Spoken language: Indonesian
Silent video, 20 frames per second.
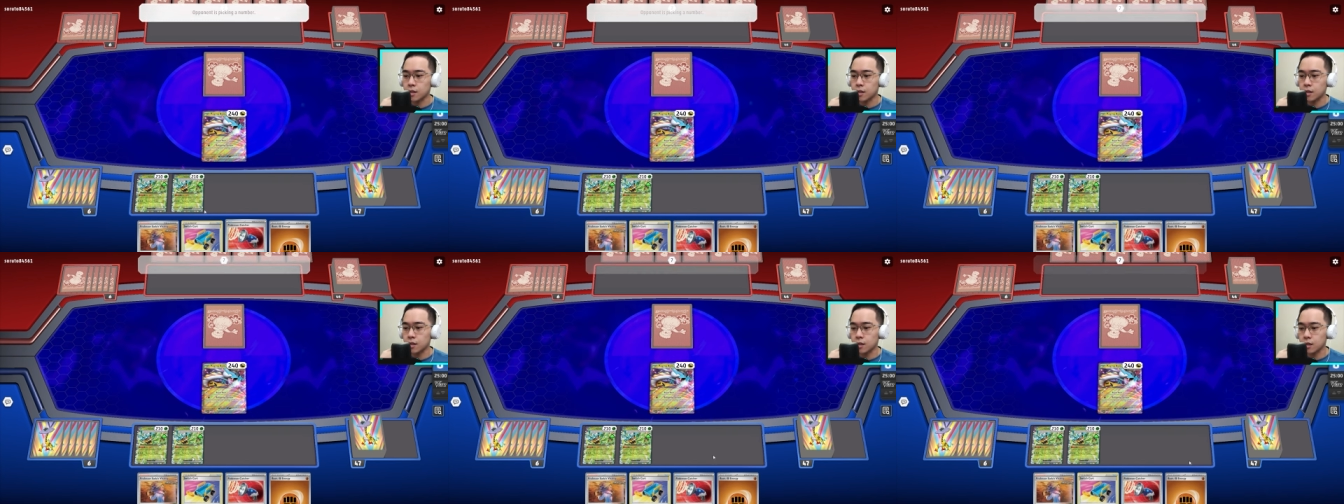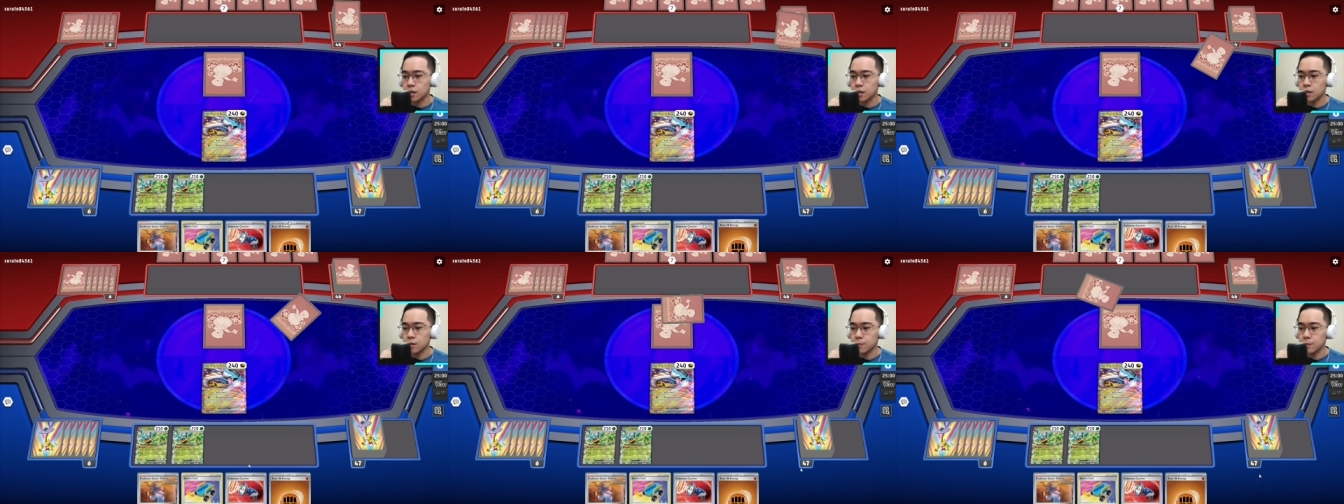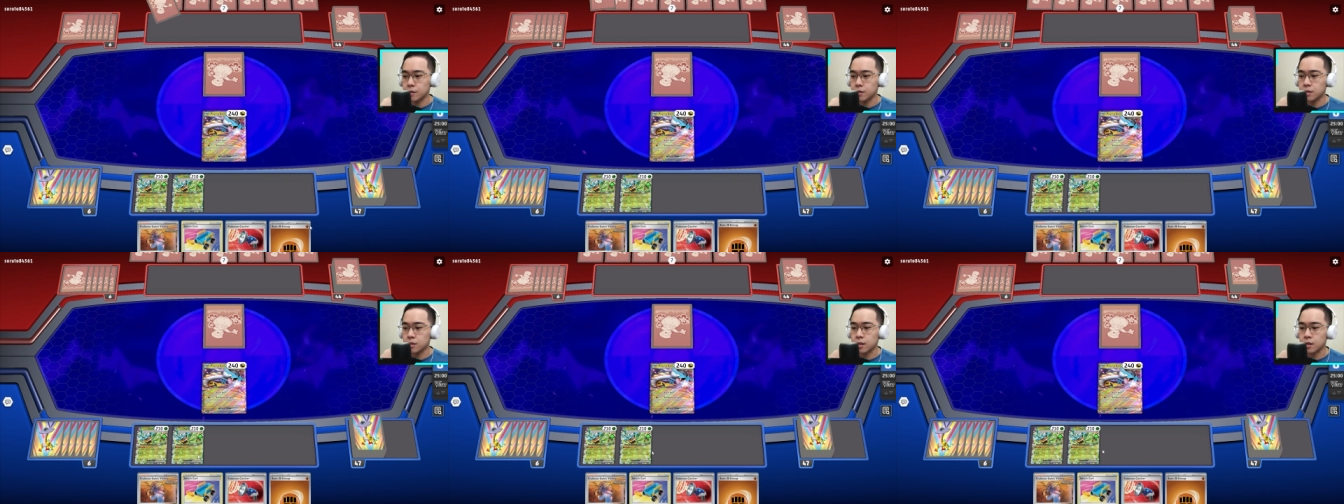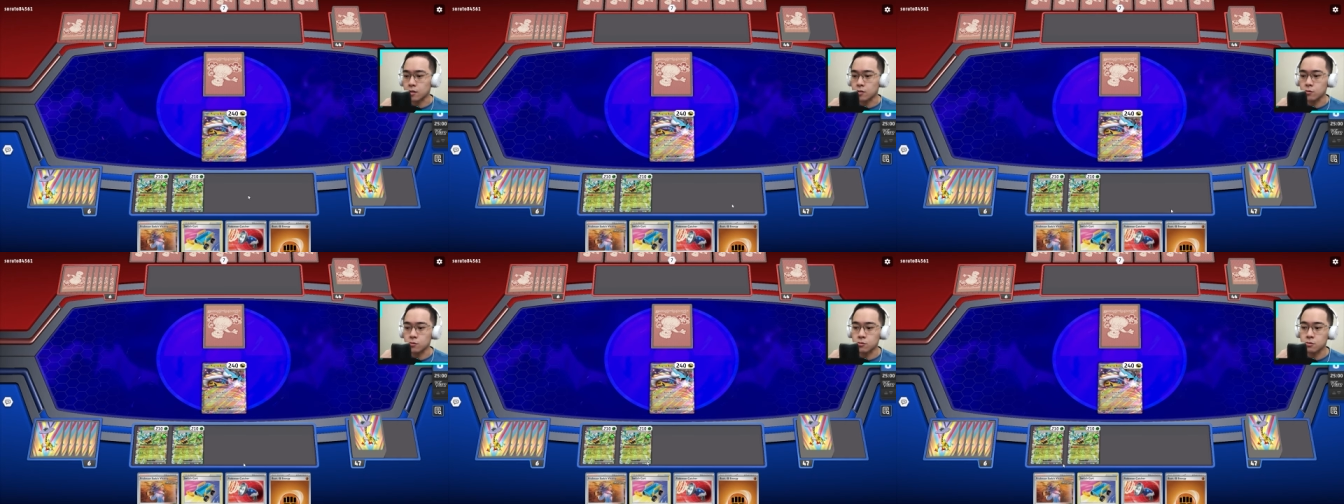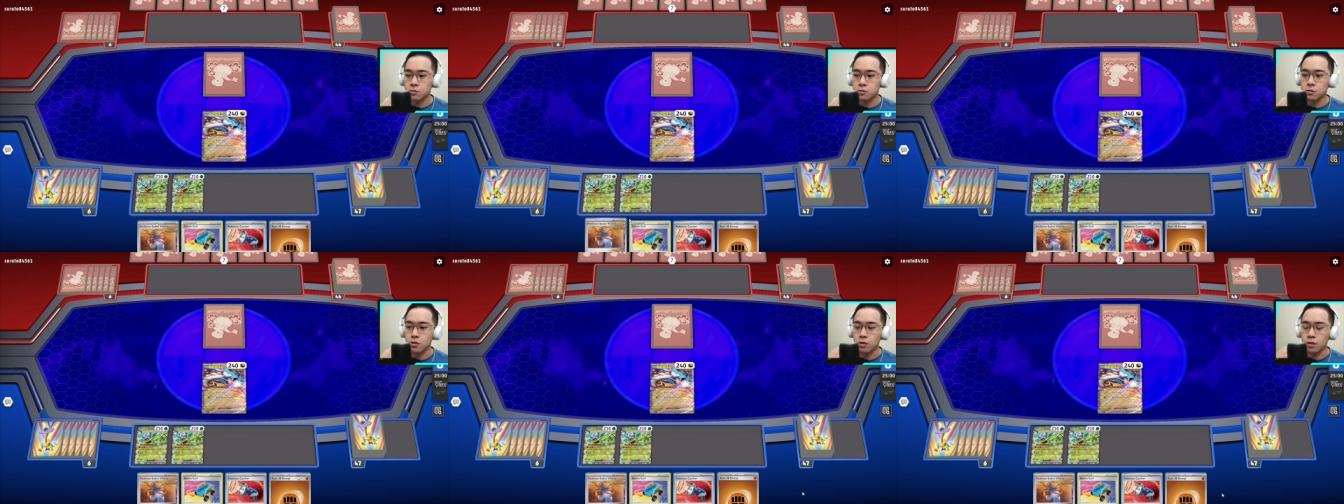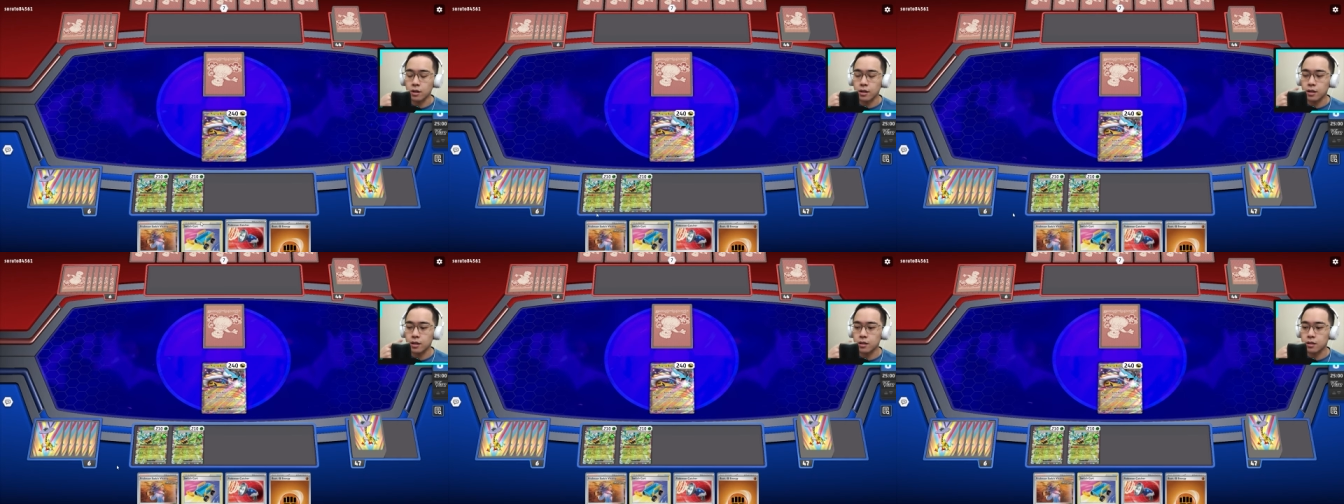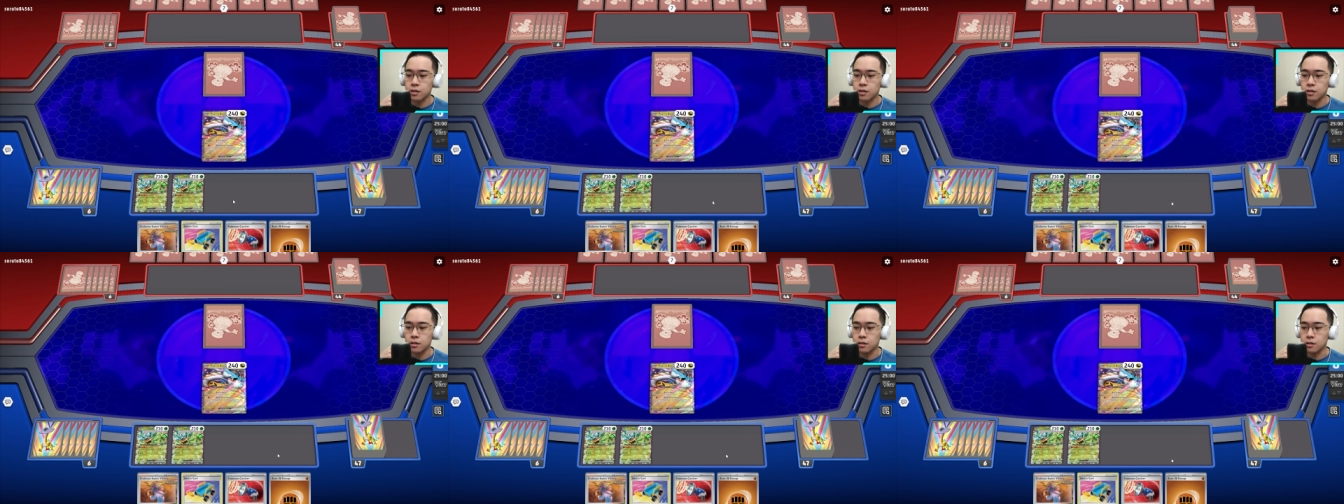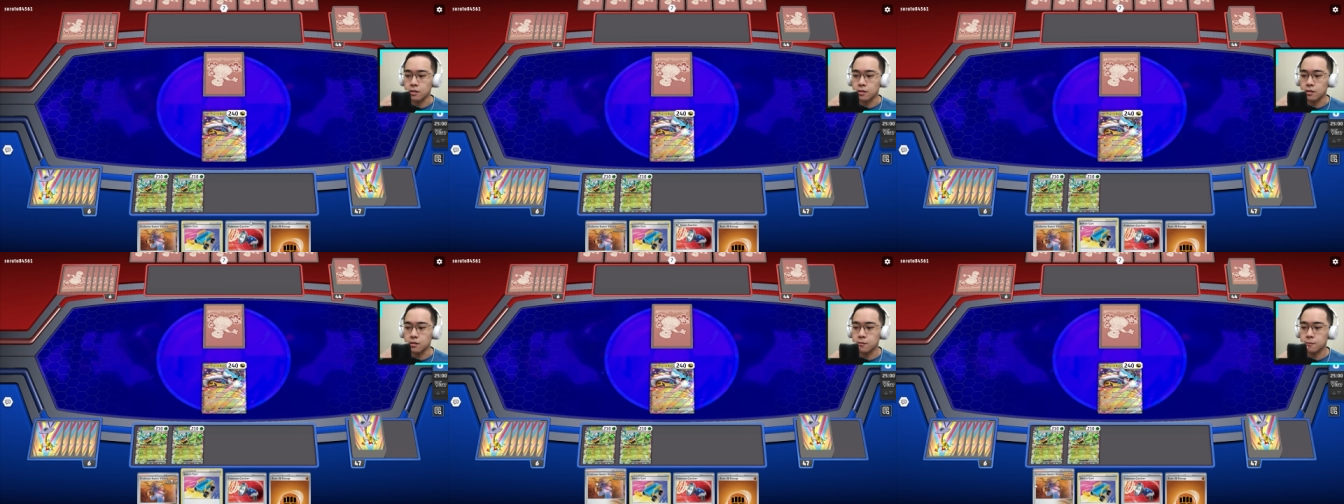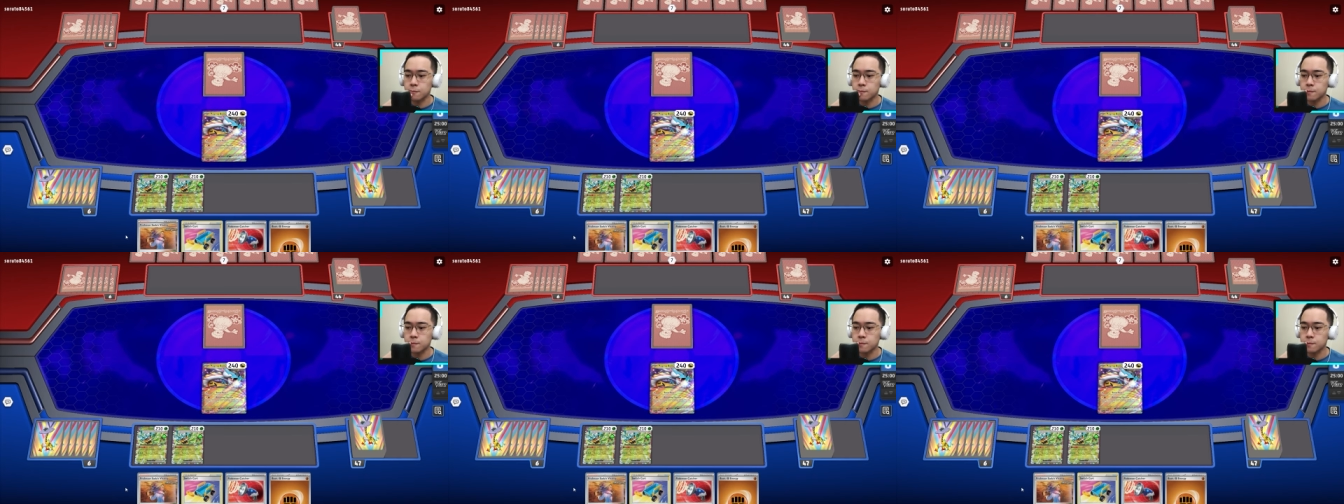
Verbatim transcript: karena kita dapat Skardus song kayak gini ya